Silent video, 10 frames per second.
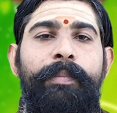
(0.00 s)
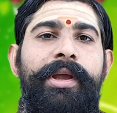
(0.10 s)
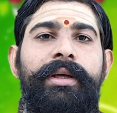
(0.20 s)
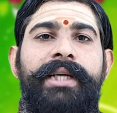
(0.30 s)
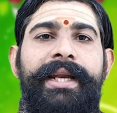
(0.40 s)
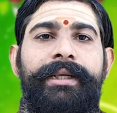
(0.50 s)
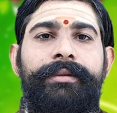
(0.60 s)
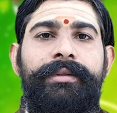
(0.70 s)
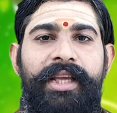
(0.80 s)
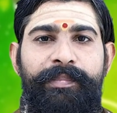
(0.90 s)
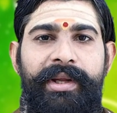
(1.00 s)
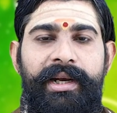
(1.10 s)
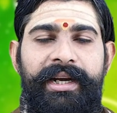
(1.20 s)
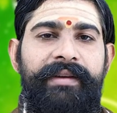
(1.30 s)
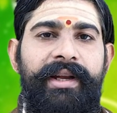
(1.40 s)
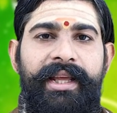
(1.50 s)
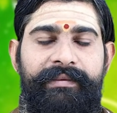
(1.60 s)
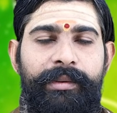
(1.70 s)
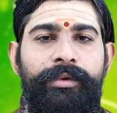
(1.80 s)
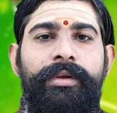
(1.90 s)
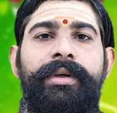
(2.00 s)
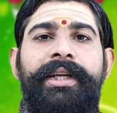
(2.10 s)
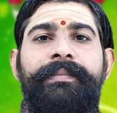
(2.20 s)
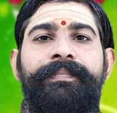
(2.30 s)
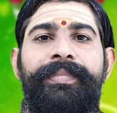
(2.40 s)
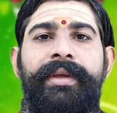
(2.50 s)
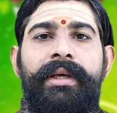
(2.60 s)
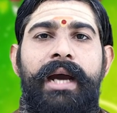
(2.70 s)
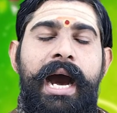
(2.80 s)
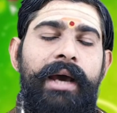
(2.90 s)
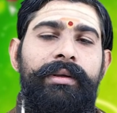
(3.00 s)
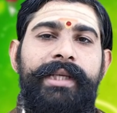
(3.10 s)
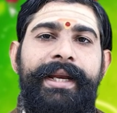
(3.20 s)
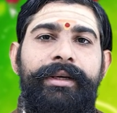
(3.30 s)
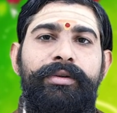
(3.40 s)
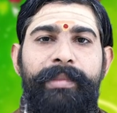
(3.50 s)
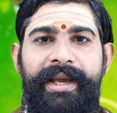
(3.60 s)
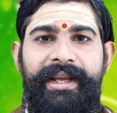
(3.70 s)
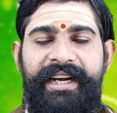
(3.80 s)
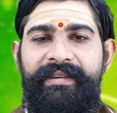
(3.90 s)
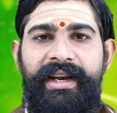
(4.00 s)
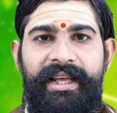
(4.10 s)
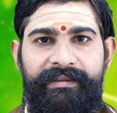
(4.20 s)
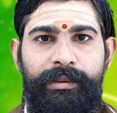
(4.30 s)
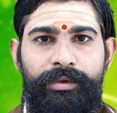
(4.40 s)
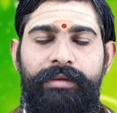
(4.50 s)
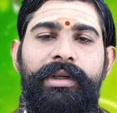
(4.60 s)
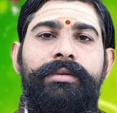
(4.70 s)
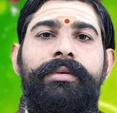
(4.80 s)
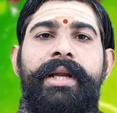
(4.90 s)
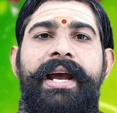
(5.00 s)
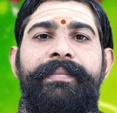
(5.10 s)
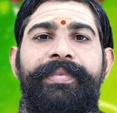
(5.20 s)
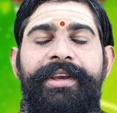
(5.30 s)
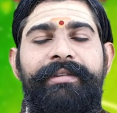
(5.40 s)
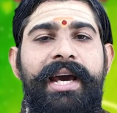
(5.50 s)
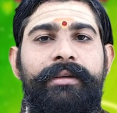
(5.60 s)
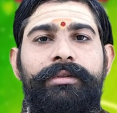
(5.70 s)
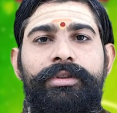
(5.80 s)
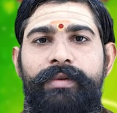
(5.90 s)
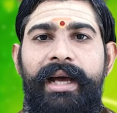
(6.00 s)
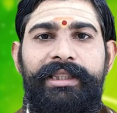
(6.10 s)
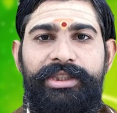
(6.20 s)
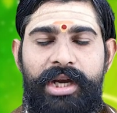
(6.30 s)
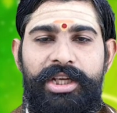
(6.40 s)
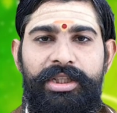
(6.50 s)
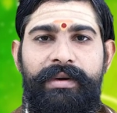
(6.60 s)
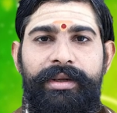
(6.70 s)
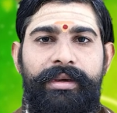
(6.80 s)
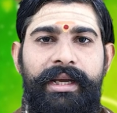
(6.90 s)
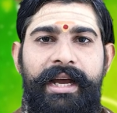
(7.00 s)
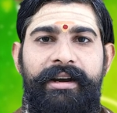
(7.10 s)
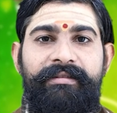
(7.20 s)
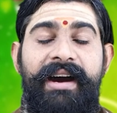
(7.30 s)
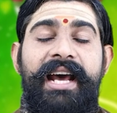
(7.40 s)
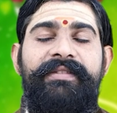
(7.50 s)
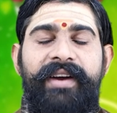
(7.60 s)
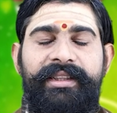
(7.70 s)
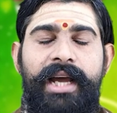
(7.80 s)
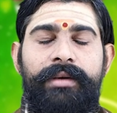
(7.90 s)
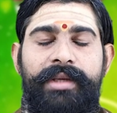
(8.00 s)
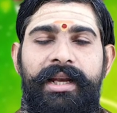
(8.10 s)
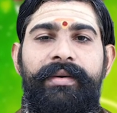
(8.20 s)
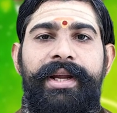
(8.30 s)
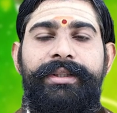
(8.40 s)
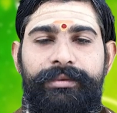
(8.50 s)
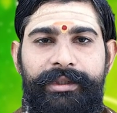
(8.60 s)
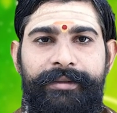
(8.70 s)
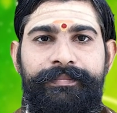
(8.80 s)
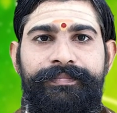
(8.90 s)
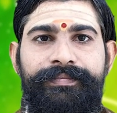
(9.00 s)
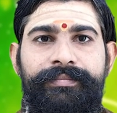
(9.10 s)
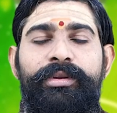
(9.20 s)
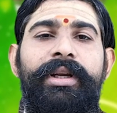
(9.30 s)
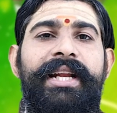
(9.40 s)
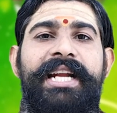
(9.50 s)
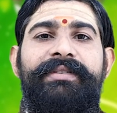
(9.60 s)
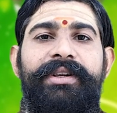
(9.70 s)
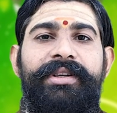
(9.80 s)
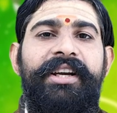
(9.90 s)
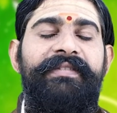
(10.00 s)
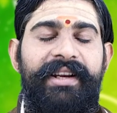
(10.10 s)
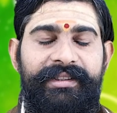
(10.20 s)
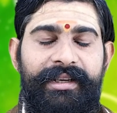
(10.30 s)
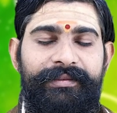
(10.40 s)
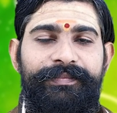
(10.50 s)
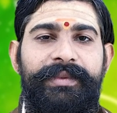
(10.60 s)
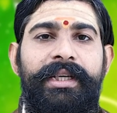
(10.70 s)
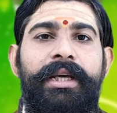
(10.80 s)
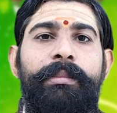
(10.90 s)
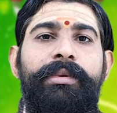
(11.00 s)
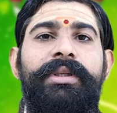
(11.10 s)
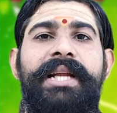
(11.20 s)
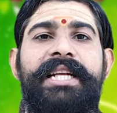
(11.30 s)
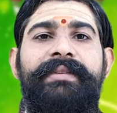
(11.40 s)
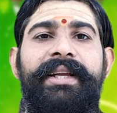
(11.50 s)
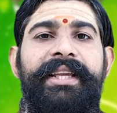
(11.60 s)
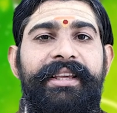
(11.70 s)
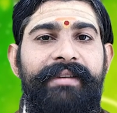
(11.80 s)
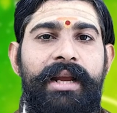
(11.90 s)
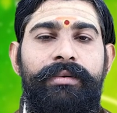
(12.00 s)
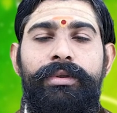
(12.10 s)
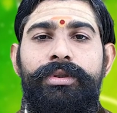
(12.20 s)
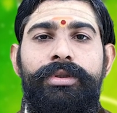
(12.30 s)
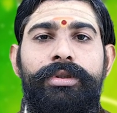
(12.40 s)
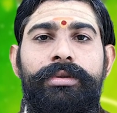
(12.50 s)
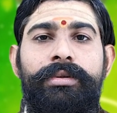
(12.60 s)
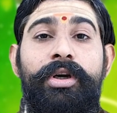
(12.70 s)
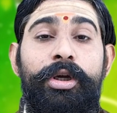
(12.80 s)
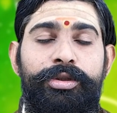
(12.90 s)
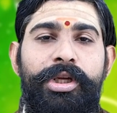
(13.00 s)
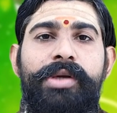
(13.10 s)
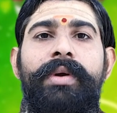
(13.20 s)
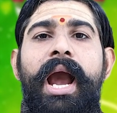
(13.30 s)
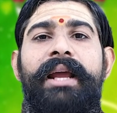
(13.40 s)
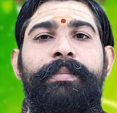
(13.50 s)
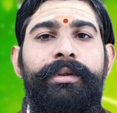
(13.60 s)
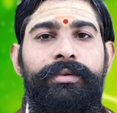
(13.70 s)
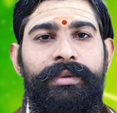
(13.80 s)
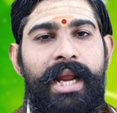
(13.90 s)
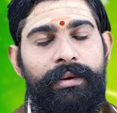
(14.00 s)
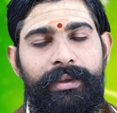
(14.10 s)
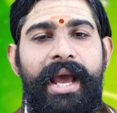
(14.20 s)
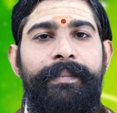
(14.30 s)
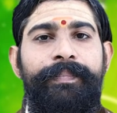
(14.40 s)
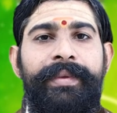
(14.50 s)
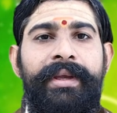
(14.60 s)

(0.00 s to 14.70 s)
ముప్పయో తారీఖు ఏప్రిల్ రెండు వేల ఇరవై మూడు నుండి ఆరో తారీఖు మే రెండు వేల ఇరవై మూడు వరకు కూడా ఈ వారం ద్వాదశ రాశుల వారి యొక్క వార ఫలితాలు ఎలా ఉన్నాయో చూద్దాం మిథున రాశి వారి యొక్క ఫలితాలు మిథున రాశి వారికి ఈ వారం కొంచెం ఖర్చులు ఎక్కువగా కనపడుతూ ఉన్నా కూడా